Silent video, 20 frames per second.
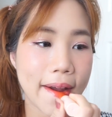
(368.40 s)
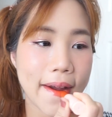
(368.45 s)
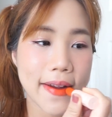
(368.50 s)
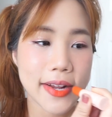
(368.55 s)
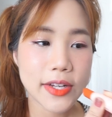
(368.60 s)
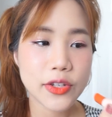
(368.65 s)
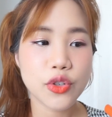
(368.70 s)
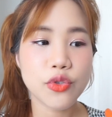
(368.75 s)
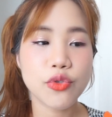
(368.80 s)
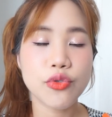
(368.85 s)
ไอ
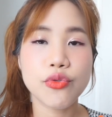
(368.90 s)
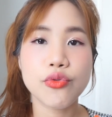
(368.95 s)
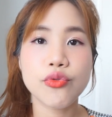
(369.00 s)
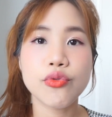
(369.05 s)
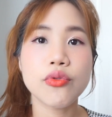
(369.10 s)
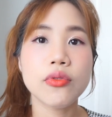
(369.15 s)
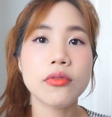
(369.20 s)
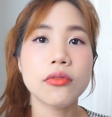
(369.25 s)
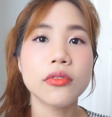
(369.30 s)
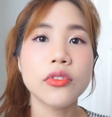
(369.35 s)
ชู
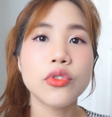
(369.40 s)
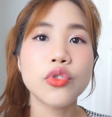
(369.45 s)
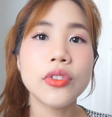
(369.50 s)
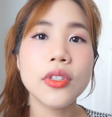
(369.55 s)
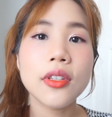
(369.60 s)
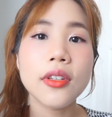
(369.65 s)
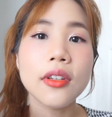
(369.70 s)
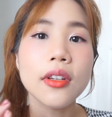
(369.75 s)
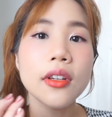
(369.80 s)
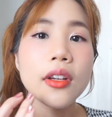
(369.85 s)

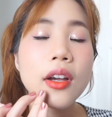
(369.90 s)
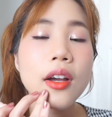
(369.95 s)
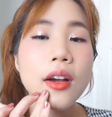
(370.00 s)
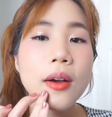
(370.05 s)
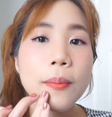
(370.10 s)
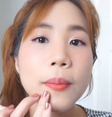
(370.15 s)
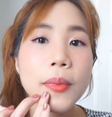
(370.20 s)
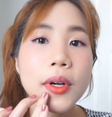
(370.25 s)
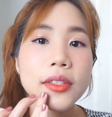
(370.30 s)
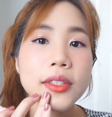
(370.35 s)
นี่
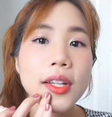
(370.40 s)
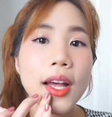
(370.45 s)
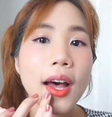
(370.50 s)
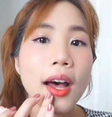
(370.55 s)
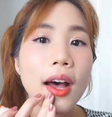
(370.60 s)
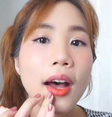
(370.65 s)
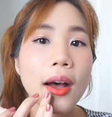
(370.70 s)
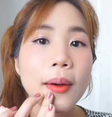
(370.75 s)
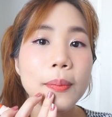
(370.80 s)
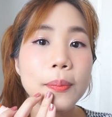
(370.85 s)
เบอร์
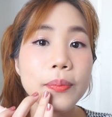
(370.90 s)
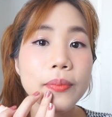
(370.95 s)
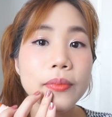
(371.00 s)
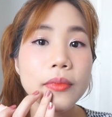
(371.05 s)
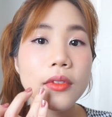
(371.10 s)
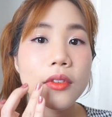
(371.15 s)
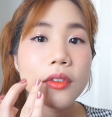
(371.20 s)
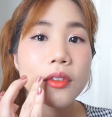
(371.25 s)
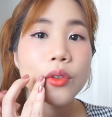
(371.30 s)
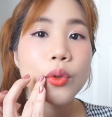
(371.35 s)
สาม
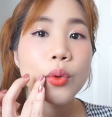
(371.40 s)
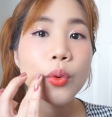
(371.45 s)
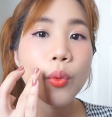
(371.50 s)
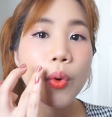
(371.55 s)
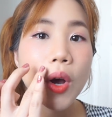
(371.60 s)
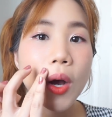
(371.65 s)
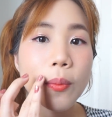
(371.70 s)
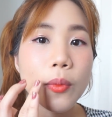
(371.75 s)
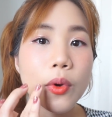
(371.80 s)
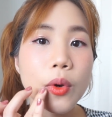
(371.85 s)
ดูค
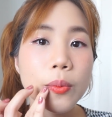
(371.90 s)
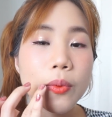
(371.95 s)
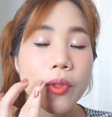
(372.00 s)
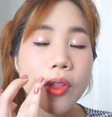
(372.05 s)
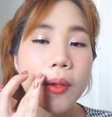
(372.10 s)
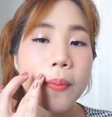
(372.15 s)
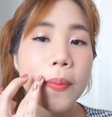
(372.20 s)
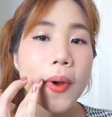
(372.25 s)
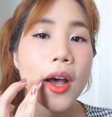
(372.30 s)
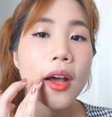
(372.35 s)
วามกลม
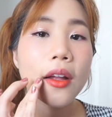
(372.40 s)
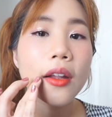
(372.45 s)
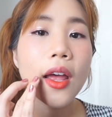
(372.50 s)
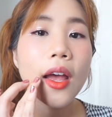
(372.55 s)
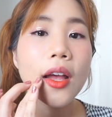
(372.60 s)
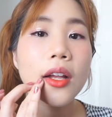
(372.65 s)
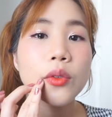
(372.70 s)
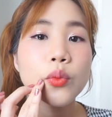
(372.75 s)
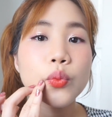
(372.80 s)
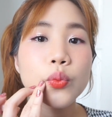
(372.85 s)
สีปากนะ